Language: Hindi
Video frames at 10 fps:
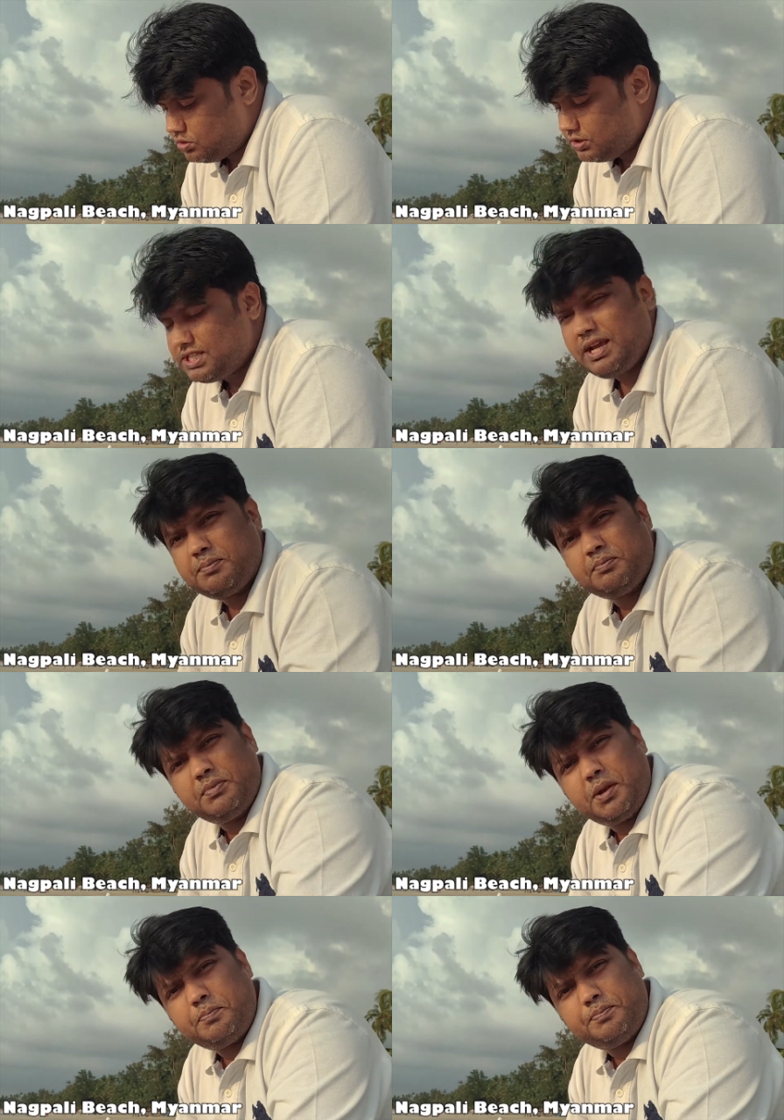जैसे आप
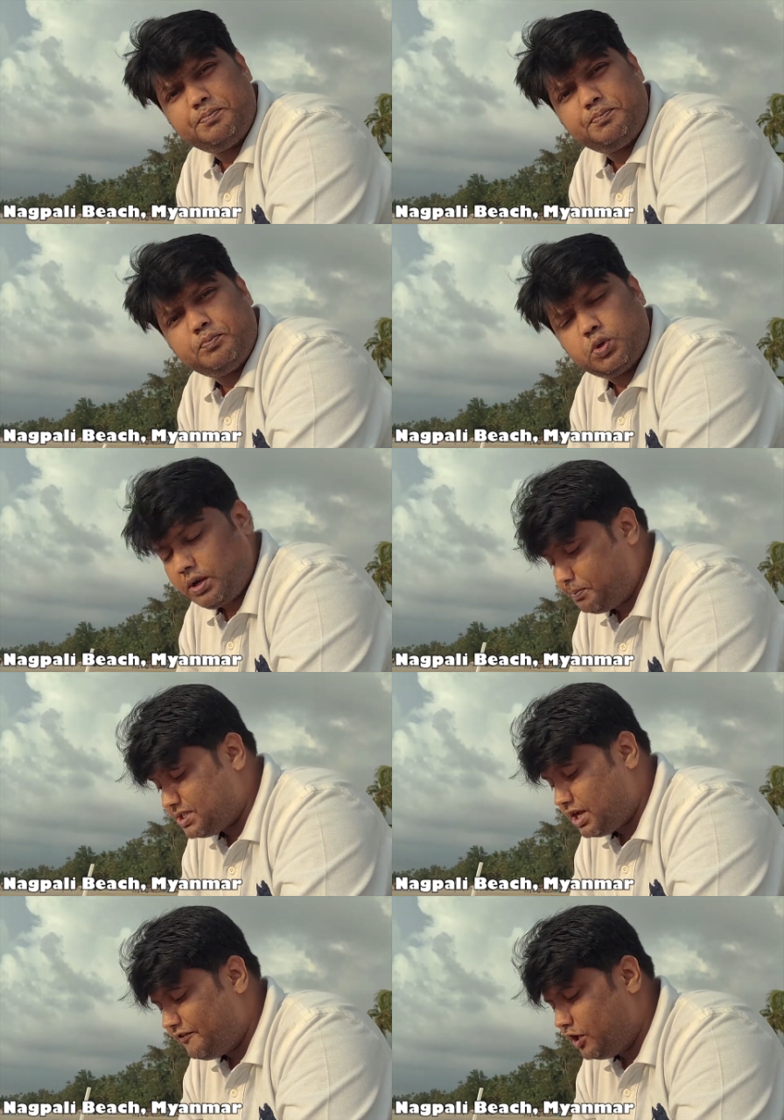मेरे पूरा
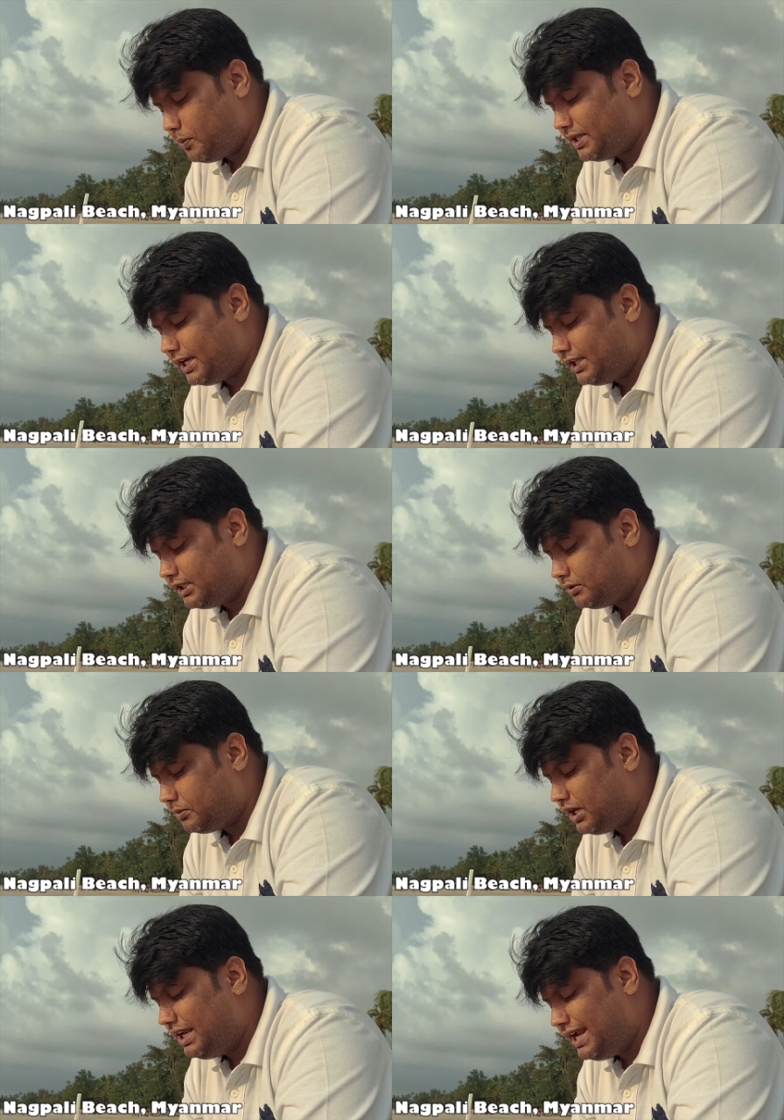पिछले वीडियो पे देखे थे
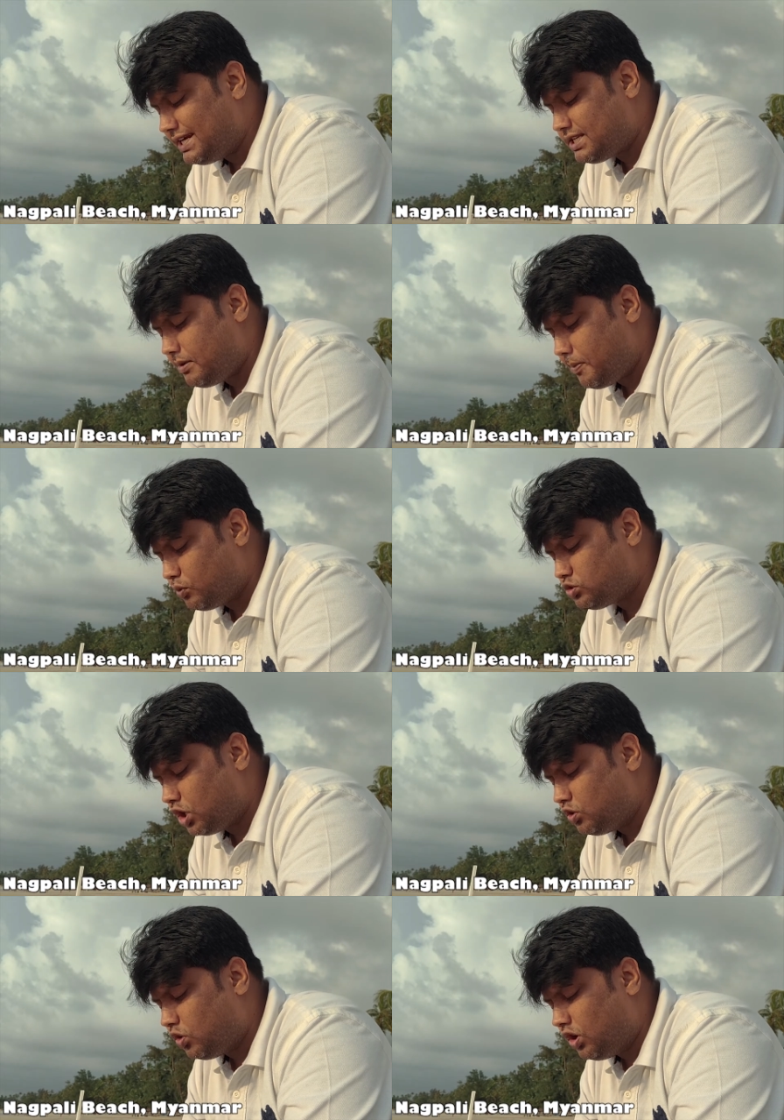मैं लेट से पहुँचा
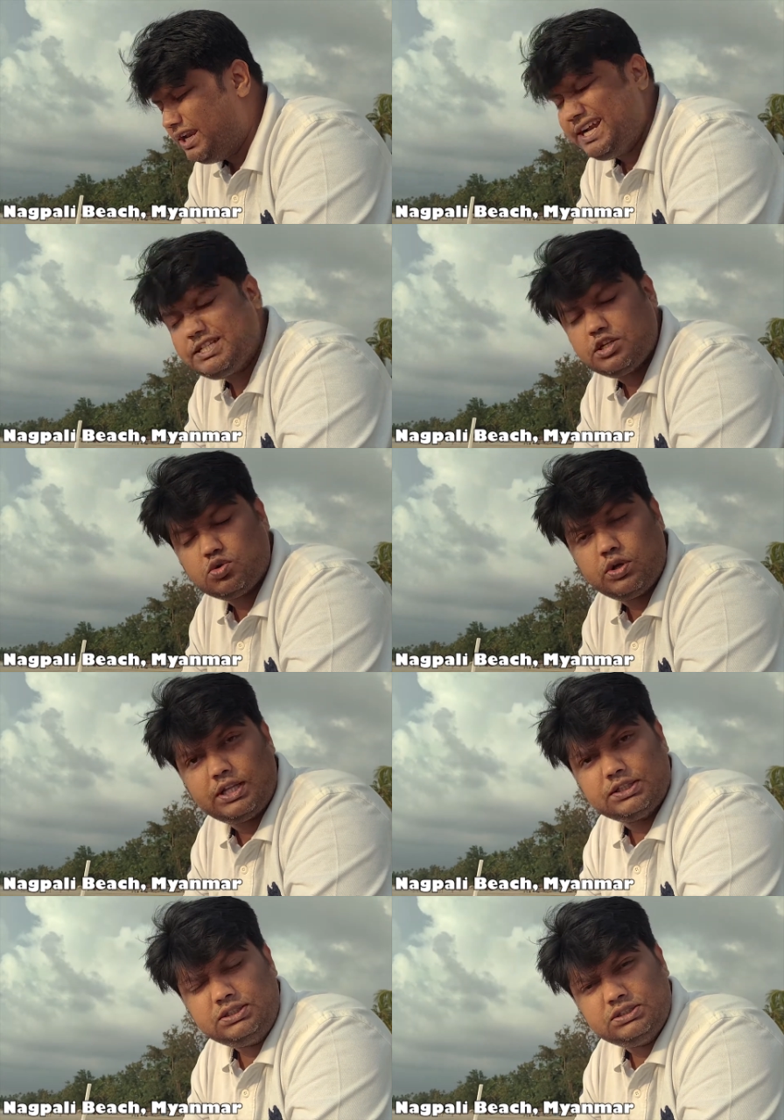हूँ और लेट से सोया
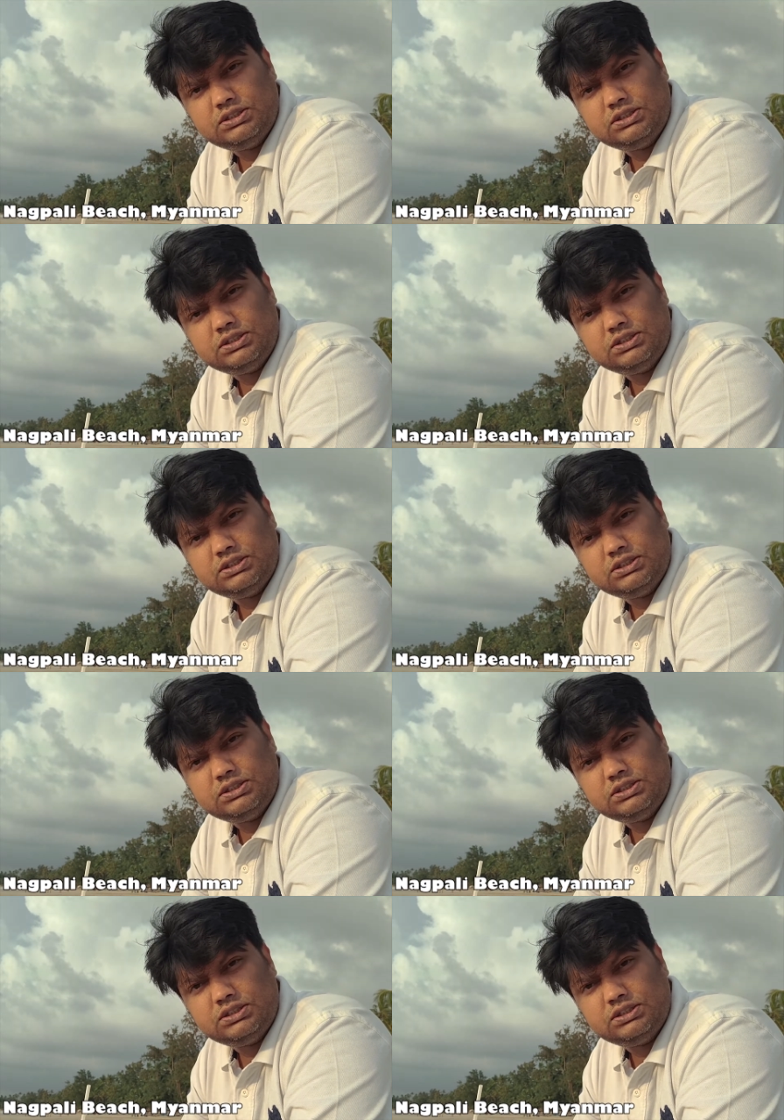था